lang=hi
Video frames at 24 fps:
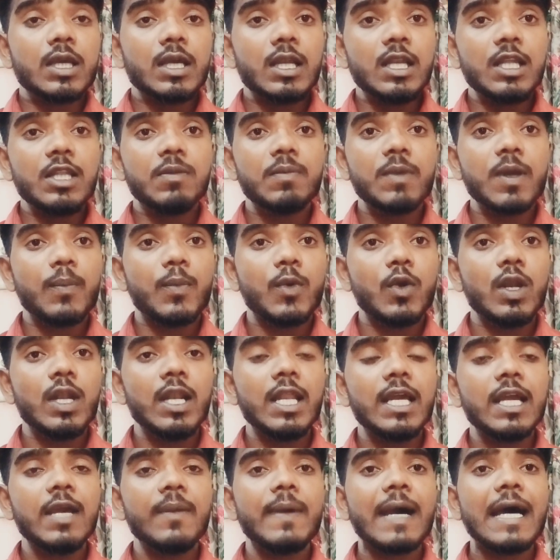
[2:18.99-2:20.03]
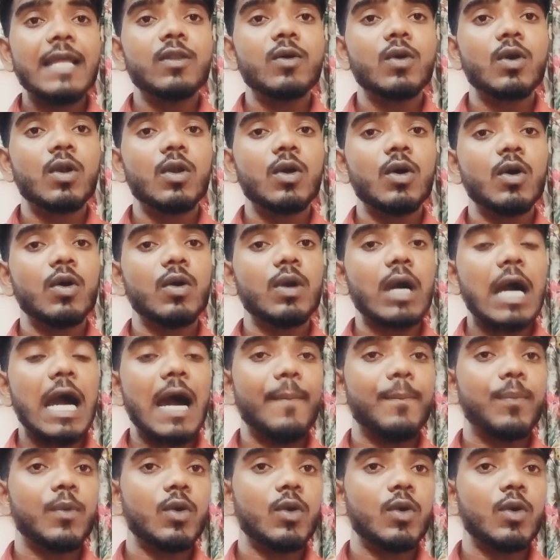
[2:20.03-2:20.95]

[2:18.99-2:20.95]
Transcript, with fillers: इंग्लिश में बोलने के बाद वो लोग